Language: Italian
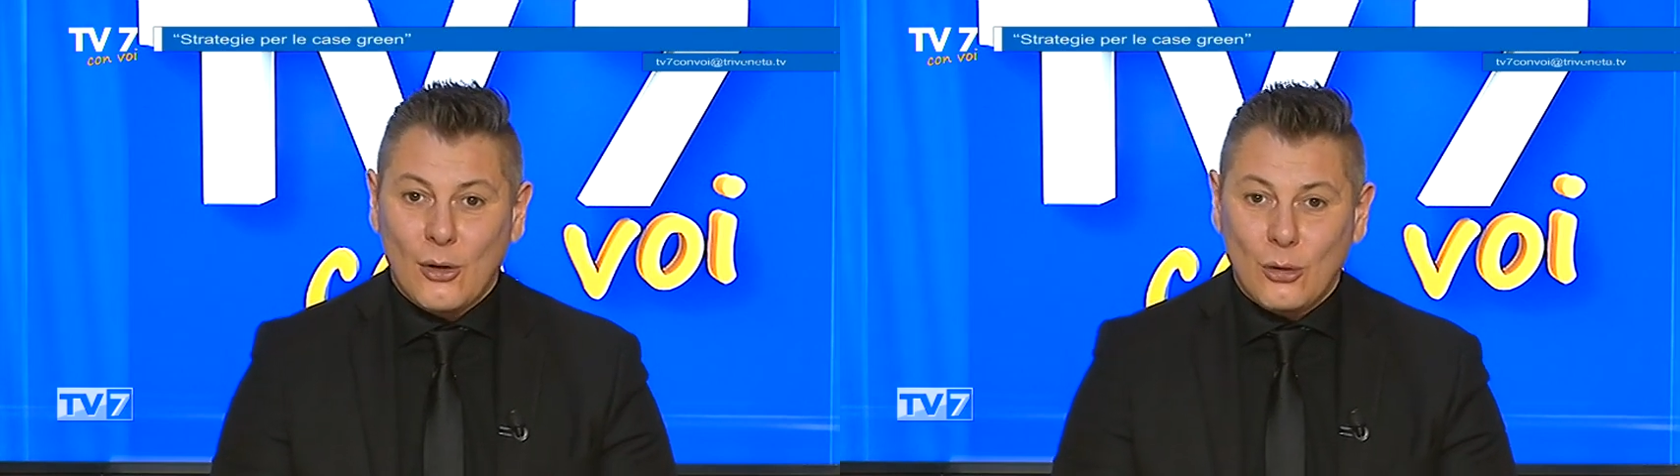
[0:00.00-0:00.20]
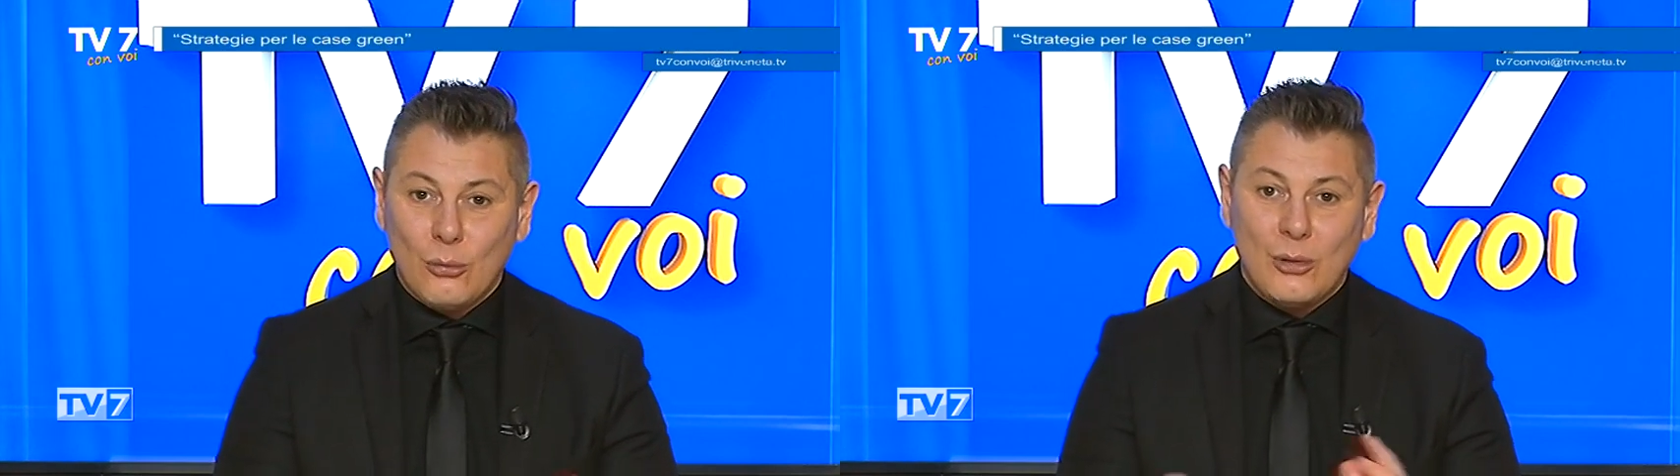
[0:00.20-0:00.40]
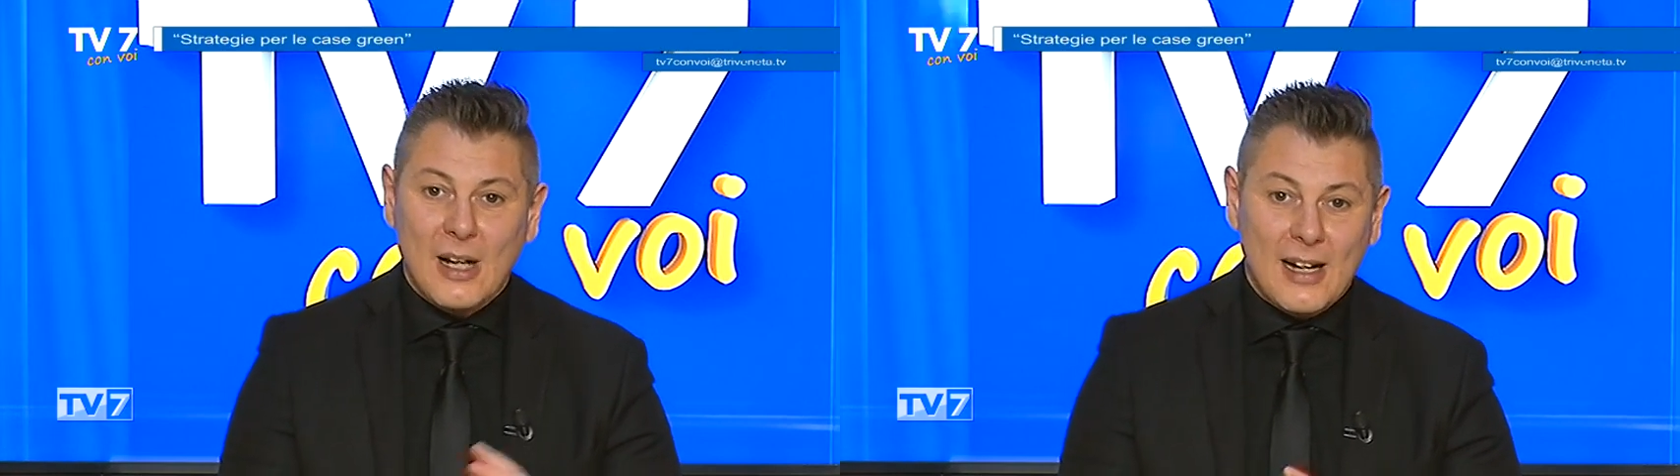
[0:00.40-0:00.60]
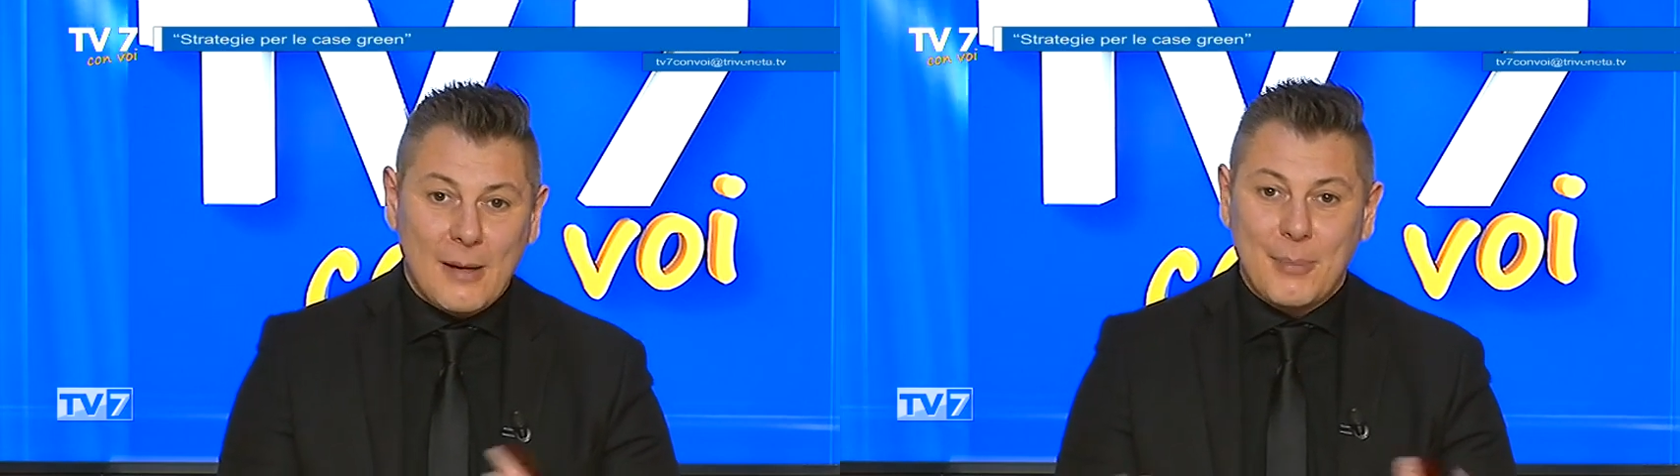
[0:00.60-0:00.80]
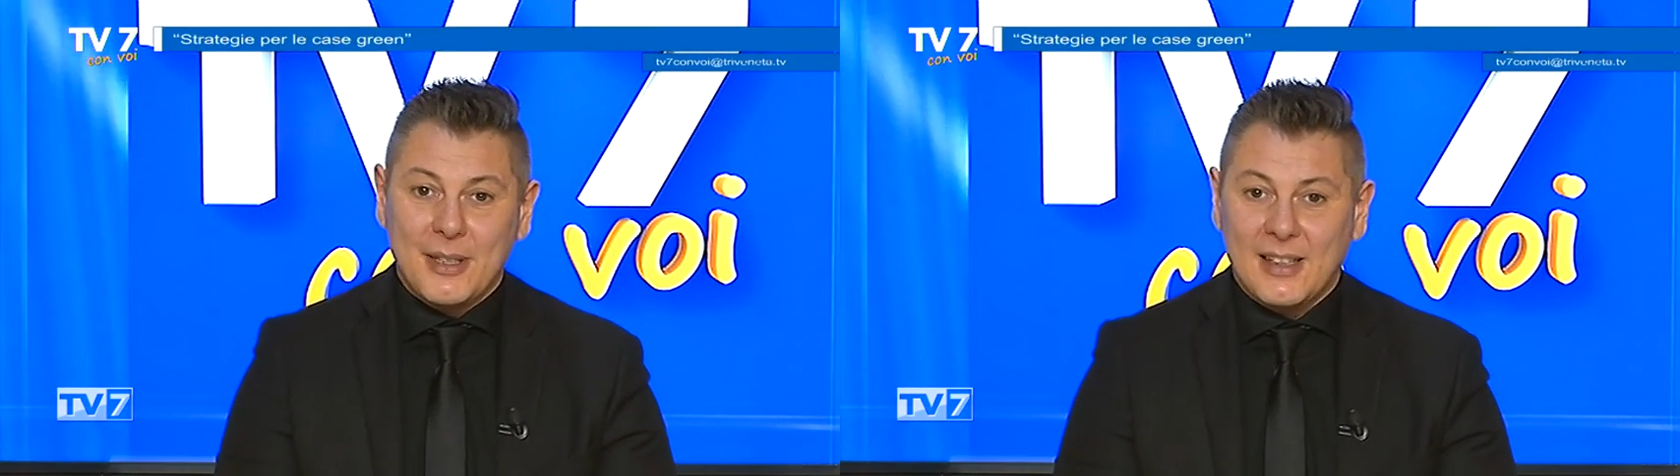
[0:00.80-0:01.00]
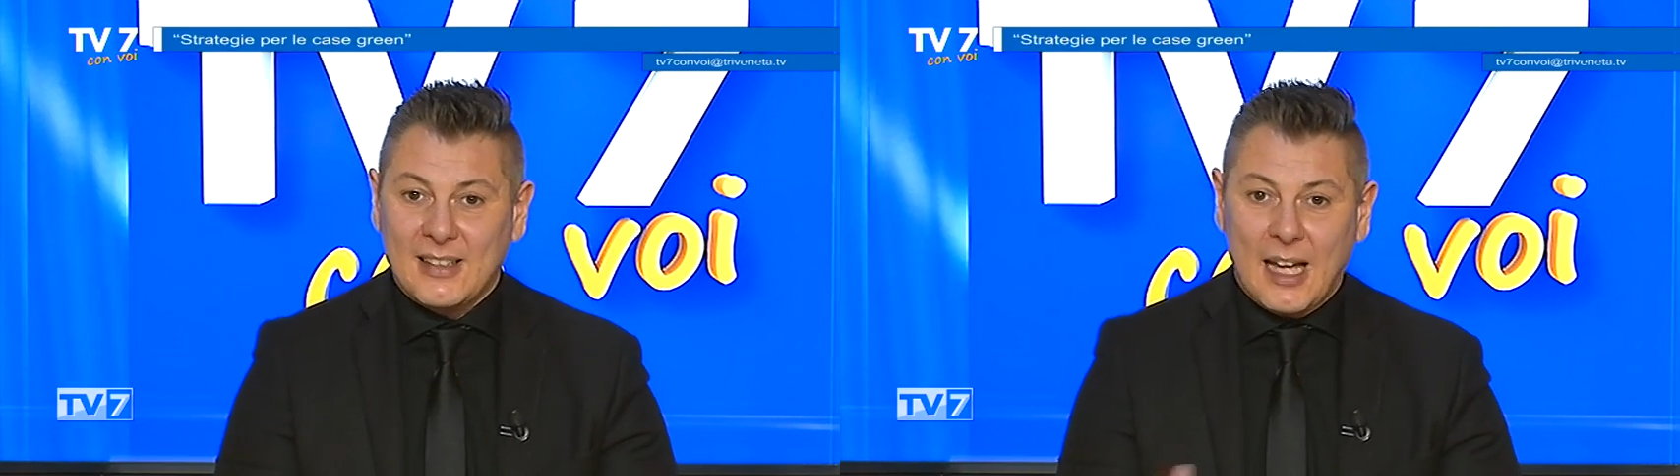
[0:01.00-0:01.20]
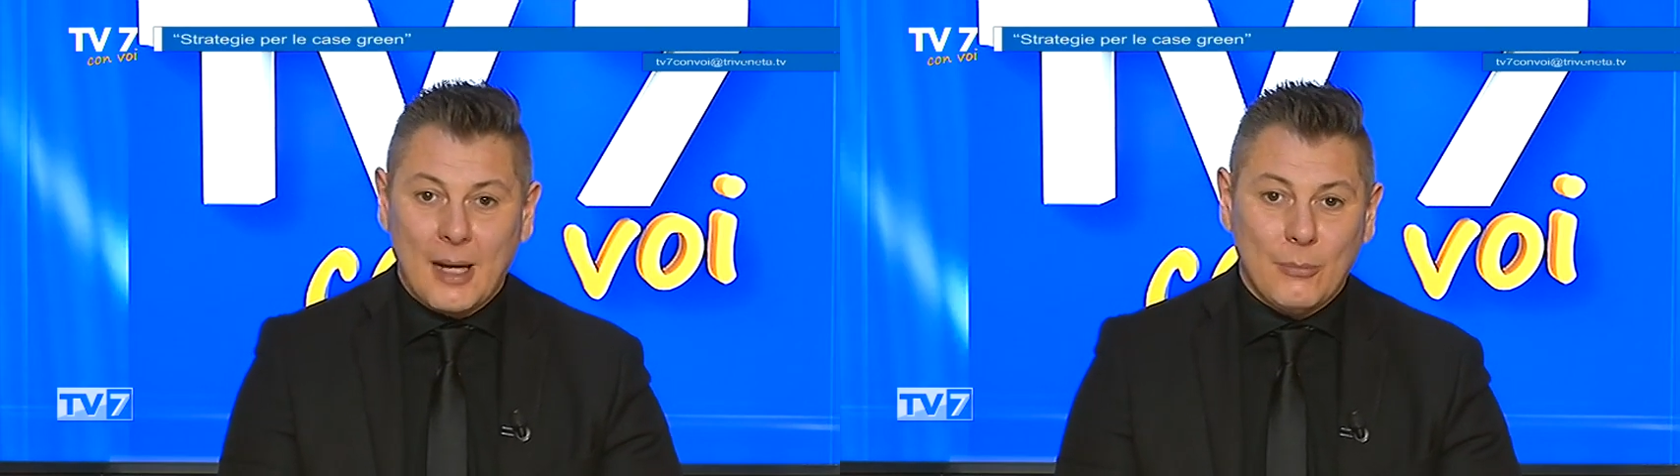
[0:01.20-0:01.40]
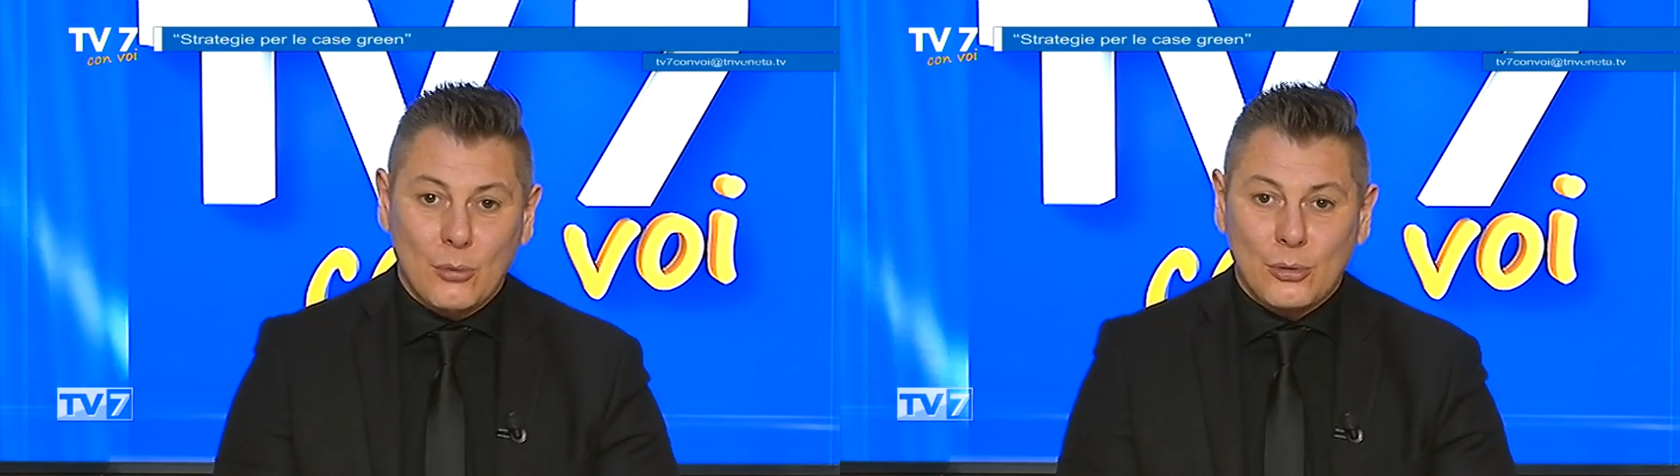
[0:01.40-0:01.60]
con una
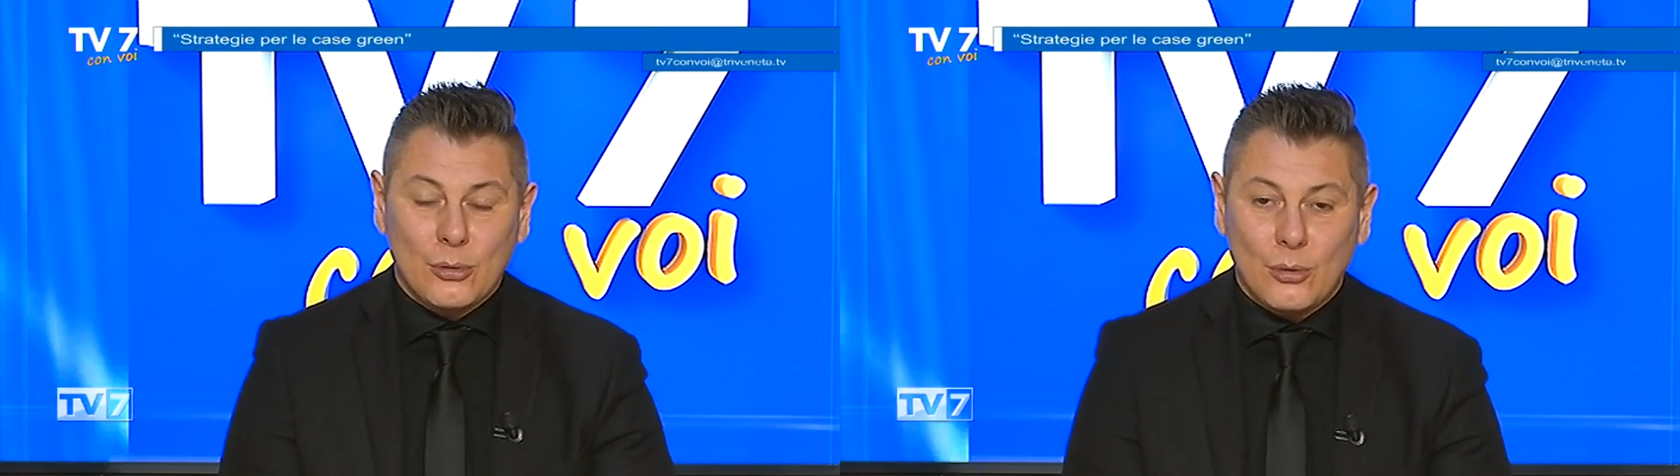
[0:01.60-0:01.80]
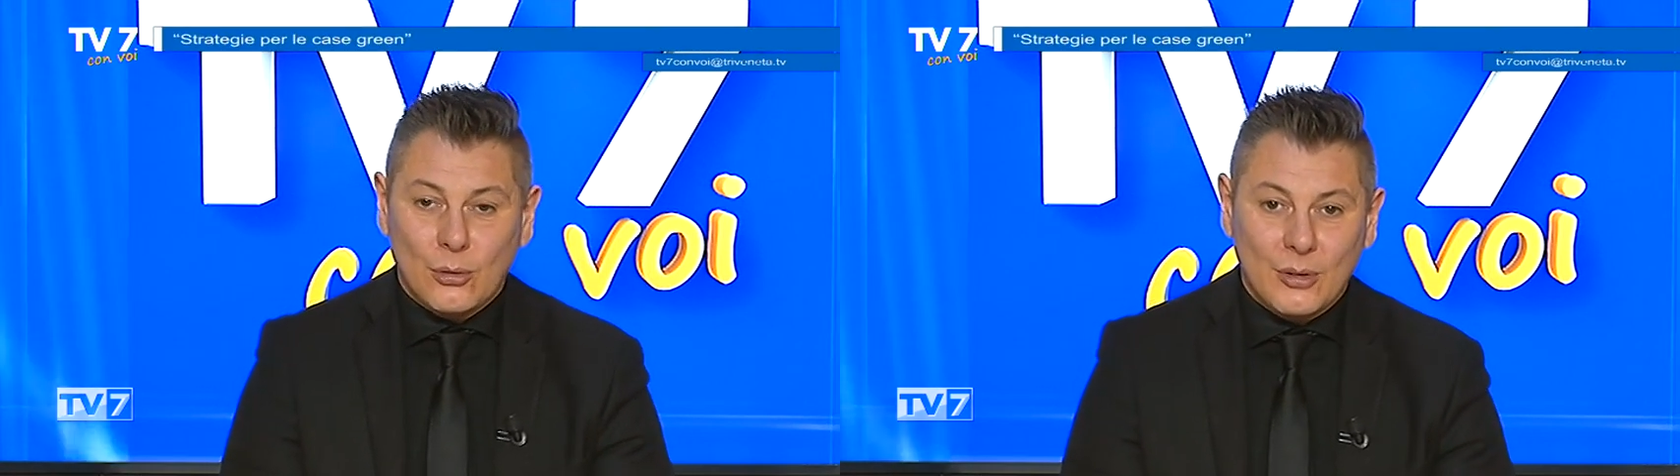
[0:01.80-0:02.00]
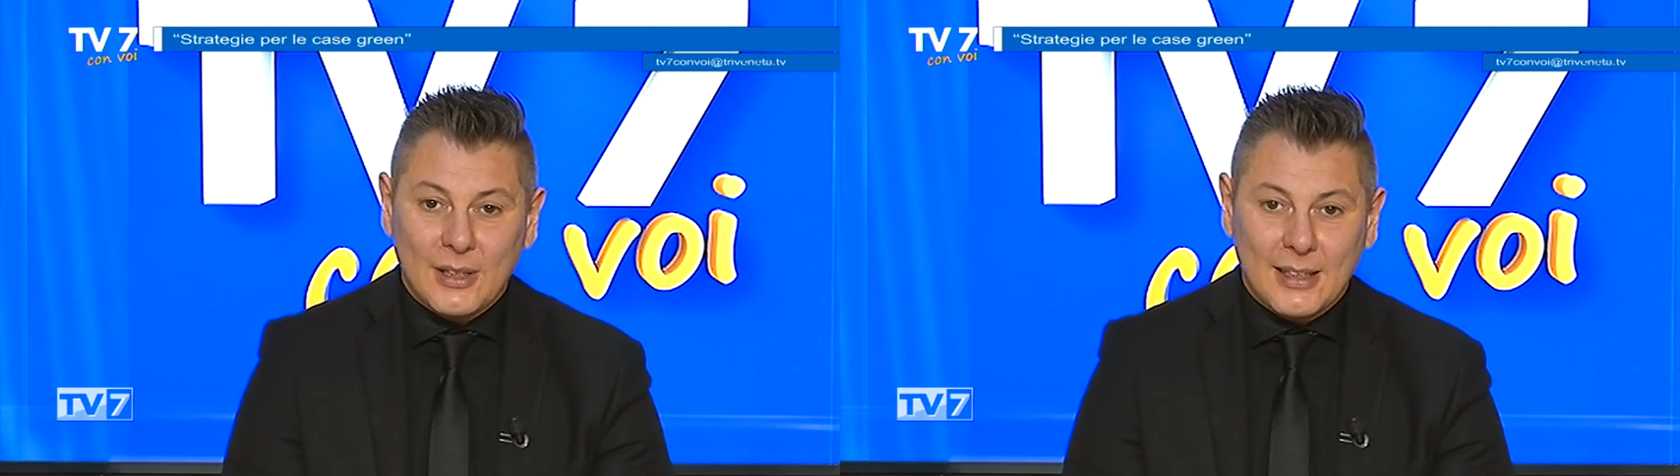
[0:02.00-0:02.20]
rapidità molto...